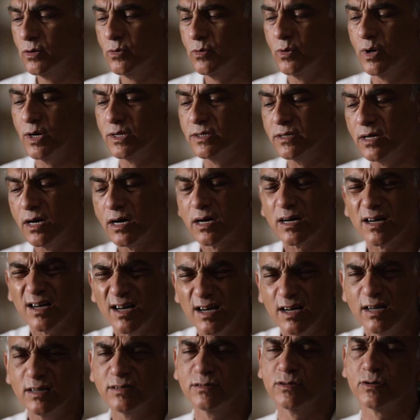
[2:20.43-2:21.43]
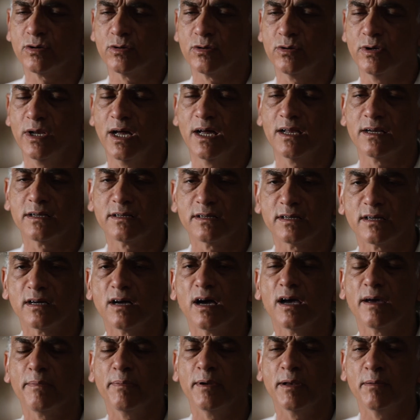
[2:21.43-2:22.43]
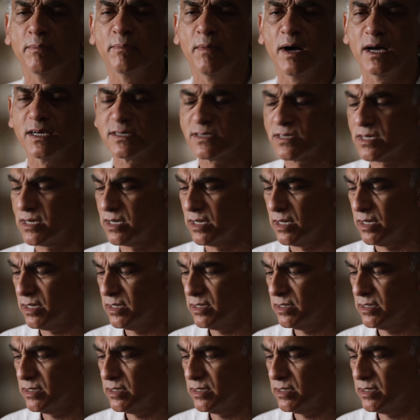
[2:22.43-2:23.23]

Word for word: وانا قادر على ارتكاب المعصيه